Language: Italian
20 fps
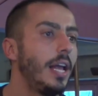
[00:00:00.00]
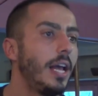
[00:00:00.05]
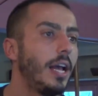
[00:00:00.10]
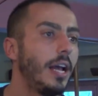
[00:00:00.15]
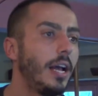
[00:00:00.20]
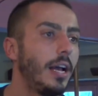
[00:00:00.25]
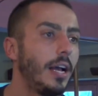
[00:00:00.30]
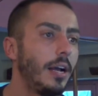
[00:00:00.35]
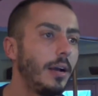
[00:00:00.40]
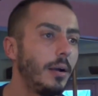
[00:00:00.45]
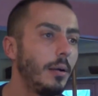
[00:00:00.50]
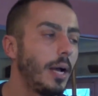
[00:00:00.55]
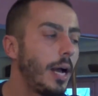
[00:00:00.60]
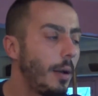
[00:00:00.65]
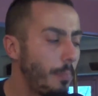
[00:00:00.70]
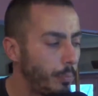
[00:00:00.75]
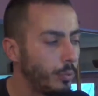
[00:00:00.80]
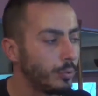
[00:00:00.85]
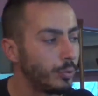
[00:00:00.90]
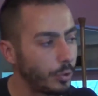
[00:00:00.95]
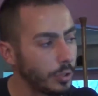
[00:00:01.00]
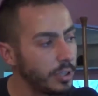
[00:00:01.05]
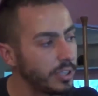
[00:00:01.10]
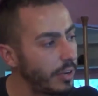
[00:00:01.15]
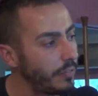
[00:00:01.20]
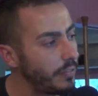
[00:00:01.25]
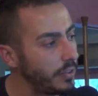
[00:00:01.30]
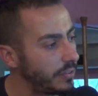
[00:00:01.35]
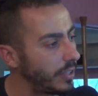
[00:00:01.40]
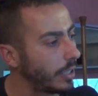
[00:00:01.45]
eh, appunto
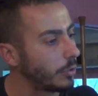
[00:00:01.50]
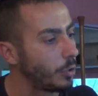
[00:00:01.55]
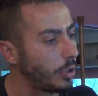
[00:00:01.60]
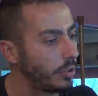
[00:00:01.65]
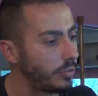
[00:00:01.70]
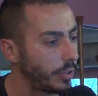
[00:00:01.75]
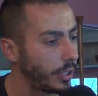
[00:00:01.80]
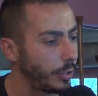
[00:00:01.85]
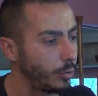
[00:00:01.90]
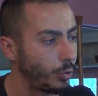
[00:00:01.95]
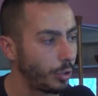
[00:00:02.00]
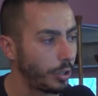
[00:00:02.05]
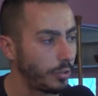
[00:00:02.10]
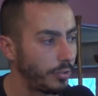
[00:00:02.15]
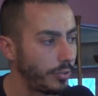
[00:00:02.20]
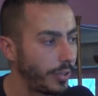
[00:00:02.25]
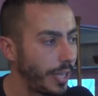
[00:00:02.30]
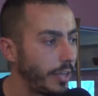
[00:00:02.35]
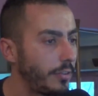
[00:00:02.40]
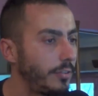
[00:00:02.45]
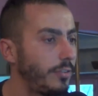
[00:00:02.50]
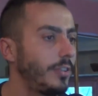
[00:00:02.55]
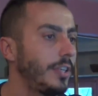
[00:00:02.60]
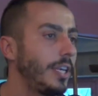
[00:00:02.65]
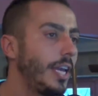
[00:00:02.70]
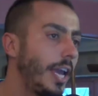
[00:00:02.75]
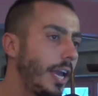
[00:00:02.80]
intervistando gli scrittori stessi.